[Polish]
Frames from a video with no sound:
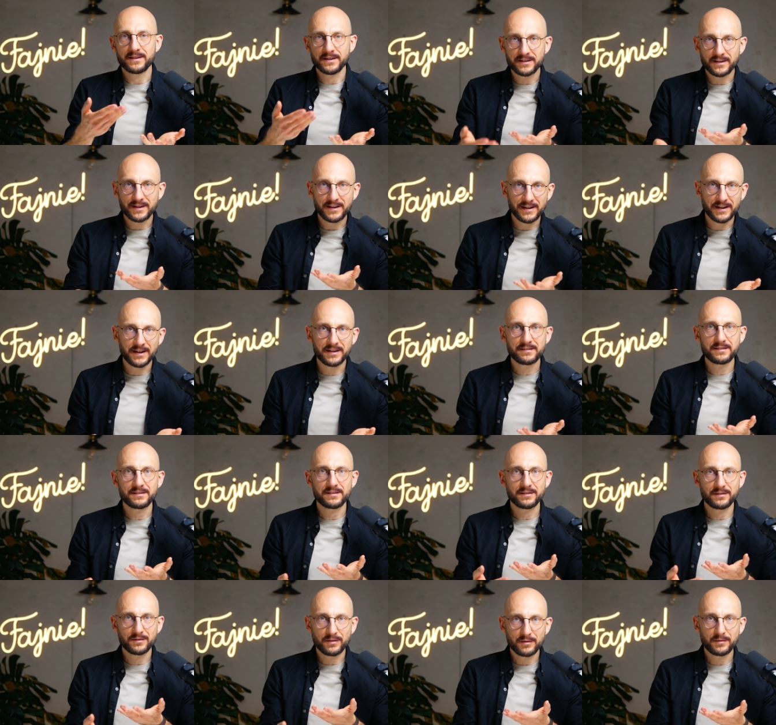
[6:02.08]
ten klient
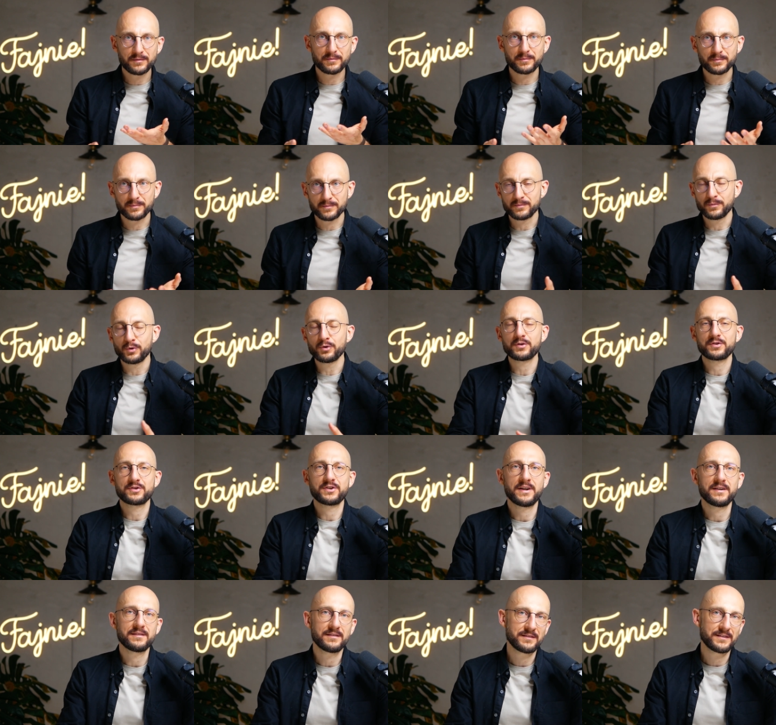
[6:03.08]
no, mógł
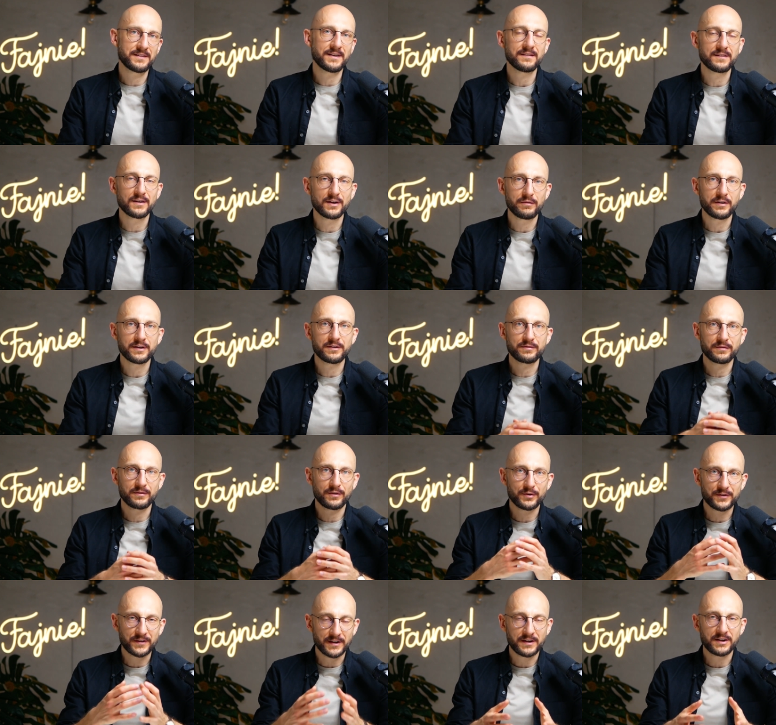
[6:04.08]
się zdecydować
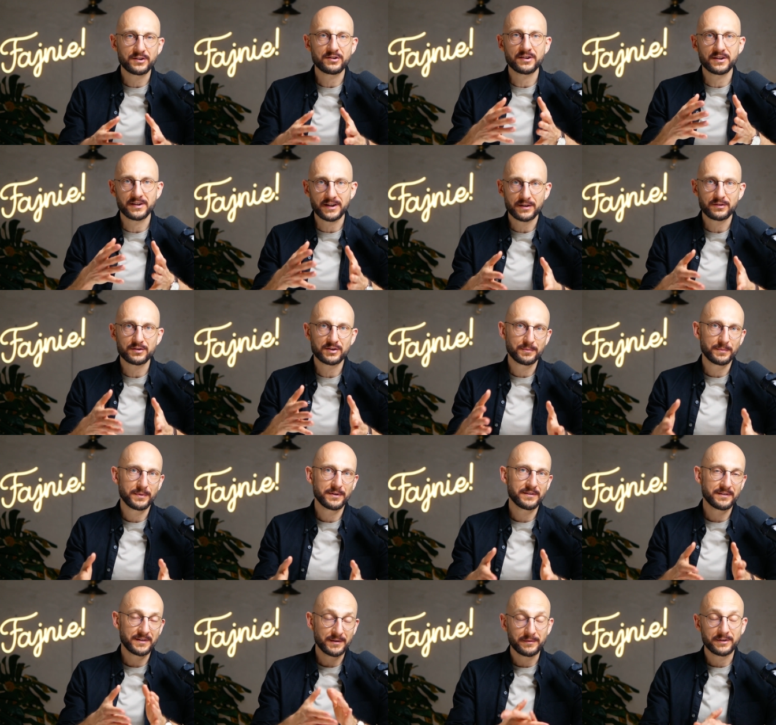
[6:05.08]
ostatecznie na to,
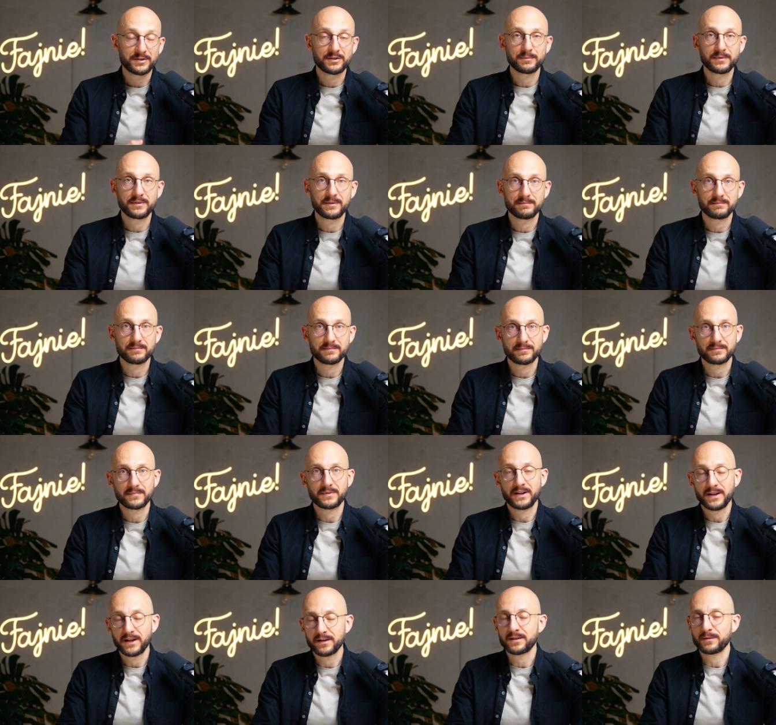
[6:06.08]
żeby tym naszym
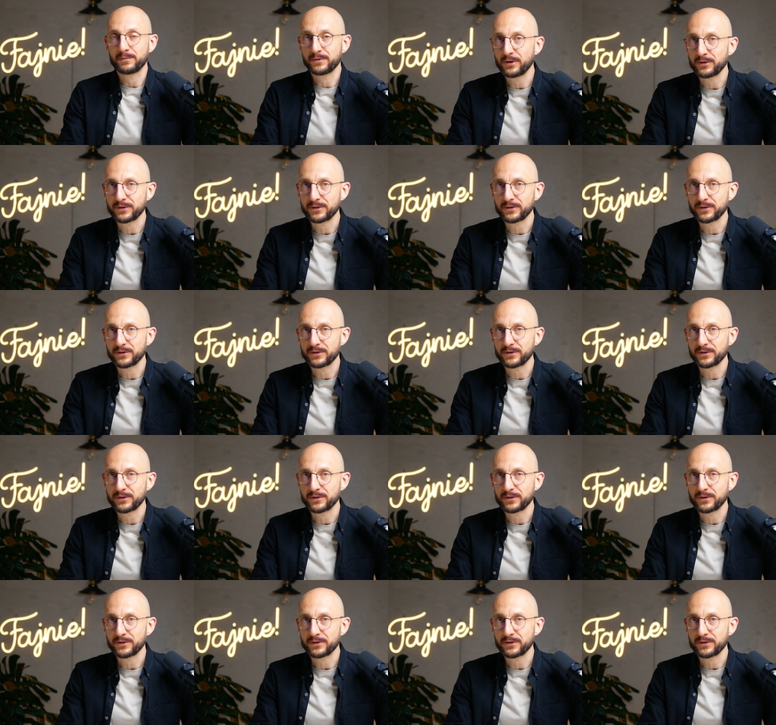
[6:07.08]
klientem